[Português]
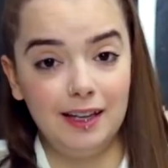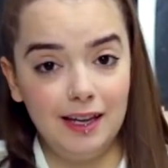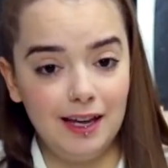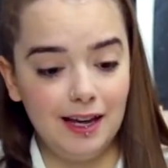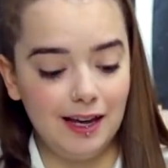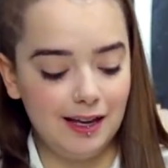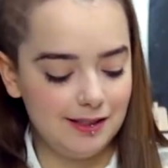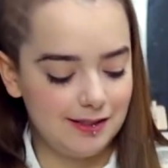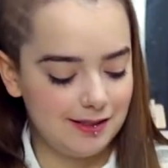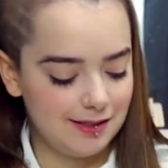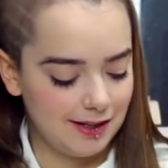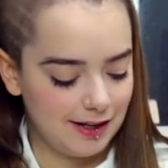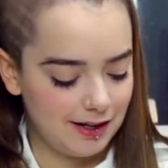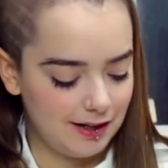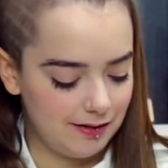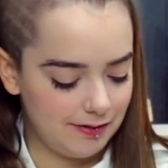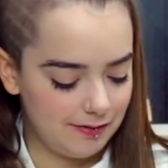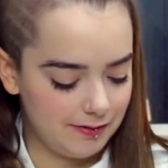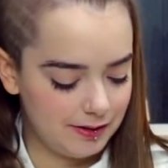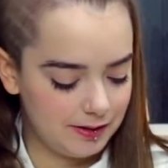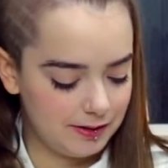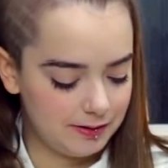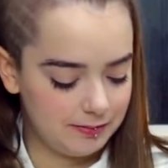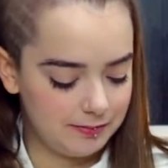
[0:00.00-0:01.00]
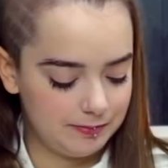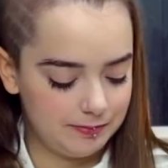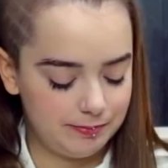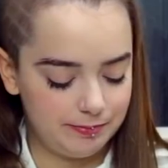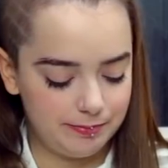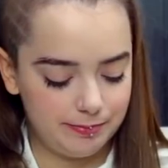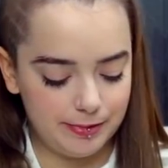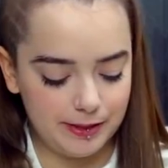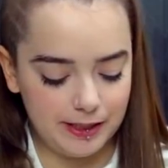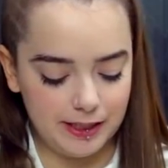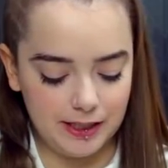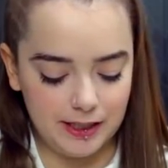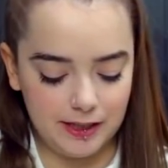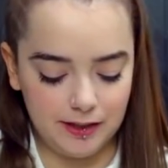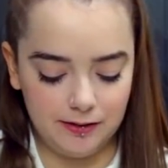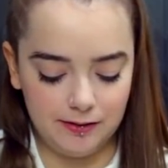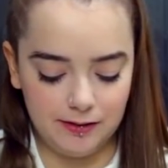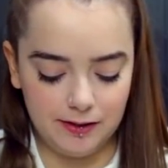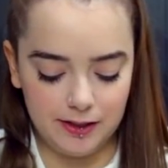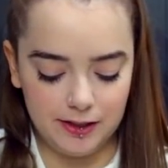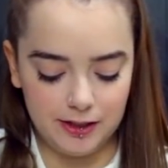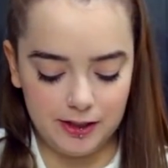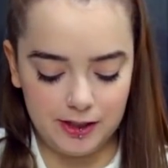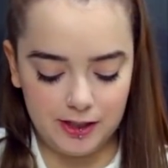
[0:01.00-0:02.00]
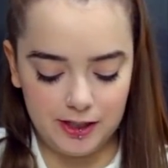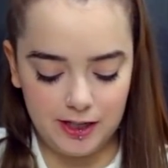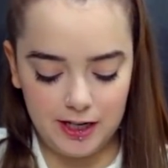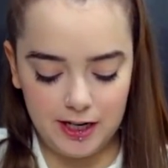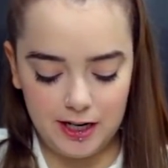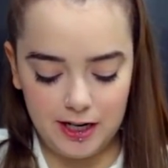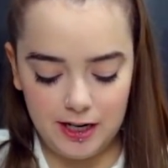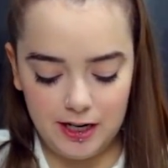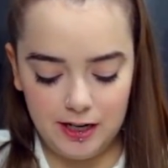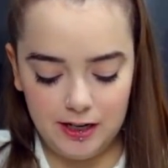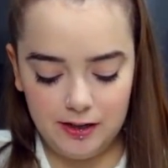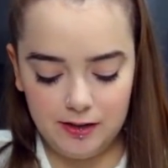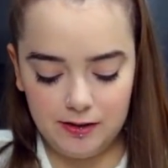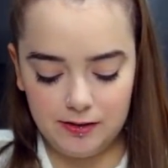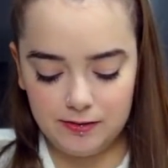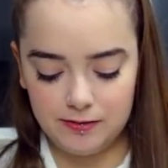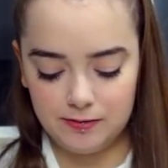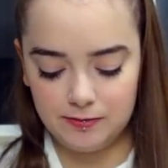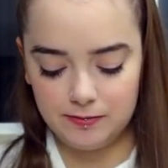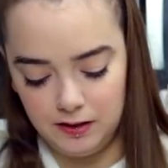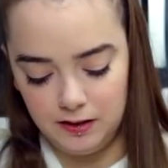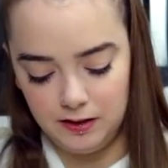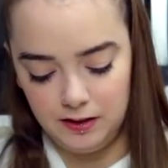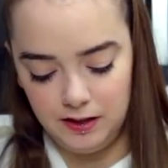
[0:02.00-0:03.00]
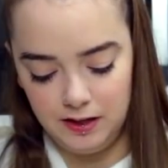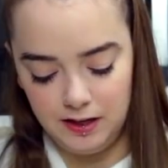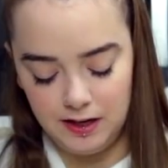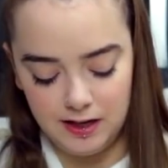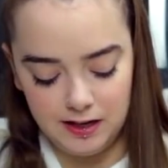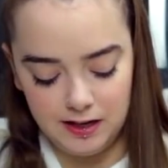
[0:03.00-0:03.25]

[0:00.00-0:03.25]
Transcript: e reserva. Pega o recheio e